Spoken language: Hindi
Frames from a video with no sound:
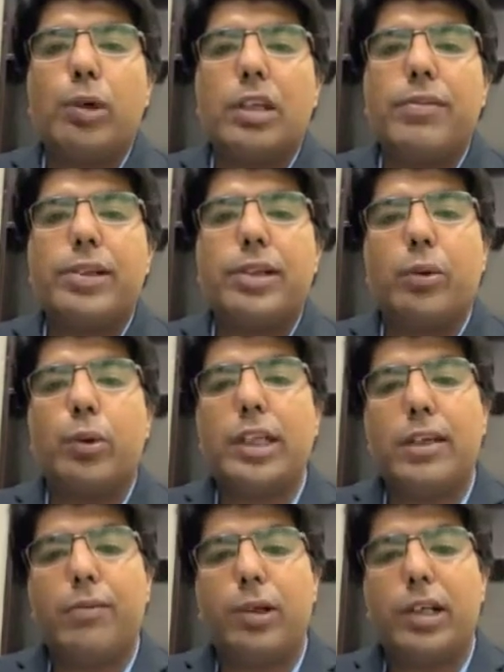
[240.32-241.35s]
मोटिवेशन
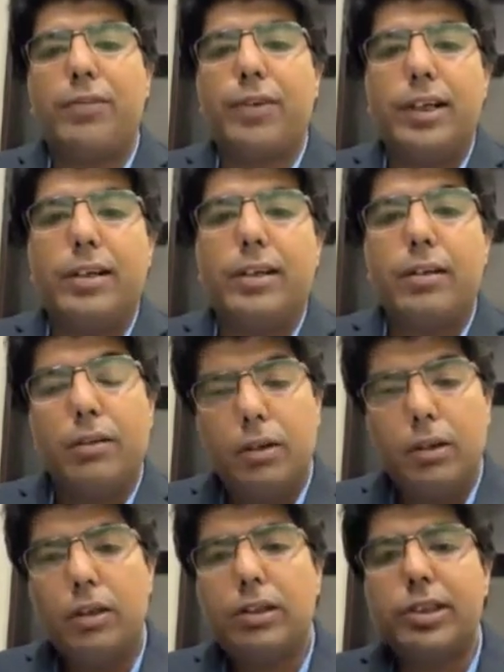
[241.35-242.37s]
होती है वो डिफरेंट
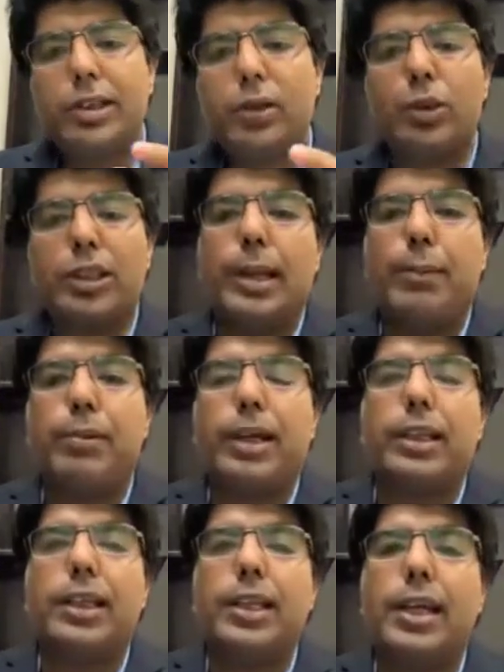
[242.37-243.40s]
चीजों से स्टेम
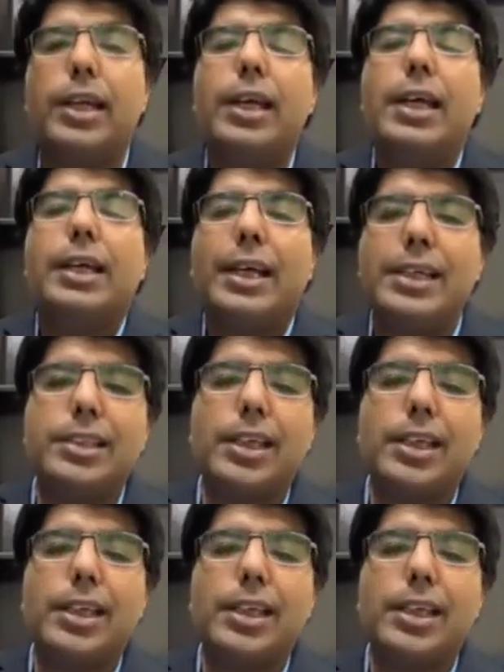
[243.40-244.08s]
करती है कई